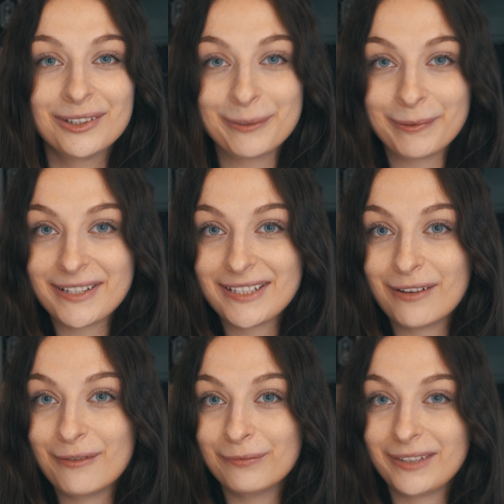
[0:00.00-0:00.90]
to
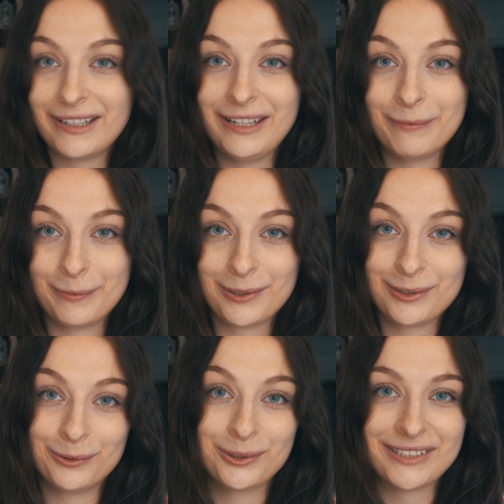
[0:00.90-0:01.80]
polecam taki po
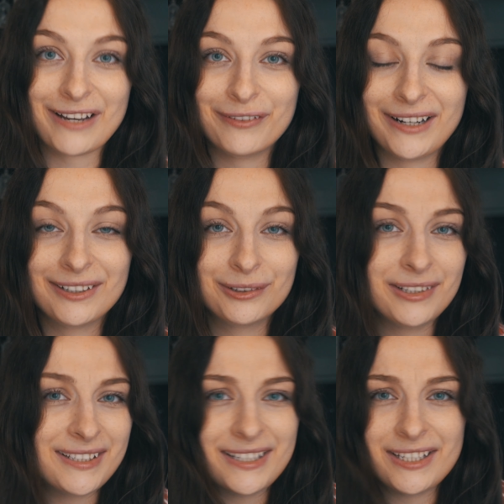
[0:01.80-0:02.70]
prostu szafran,
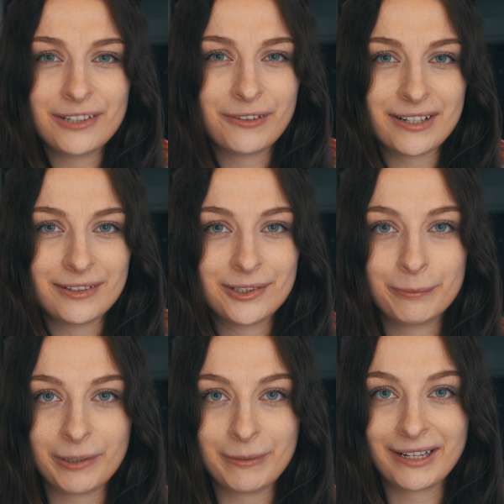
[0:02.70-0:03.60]
który znajdziecie w każdym
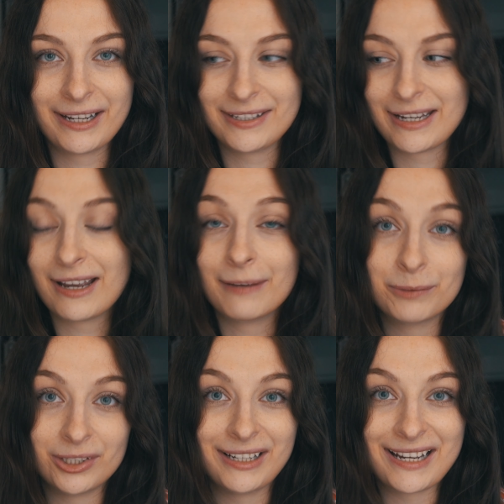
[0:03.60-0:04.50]
supermarkecie
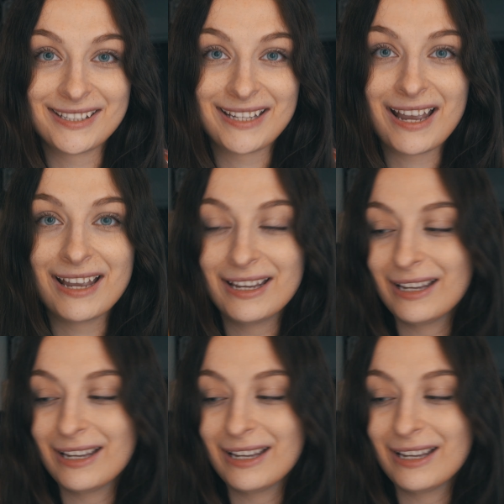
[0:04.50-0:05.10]
przy kasie,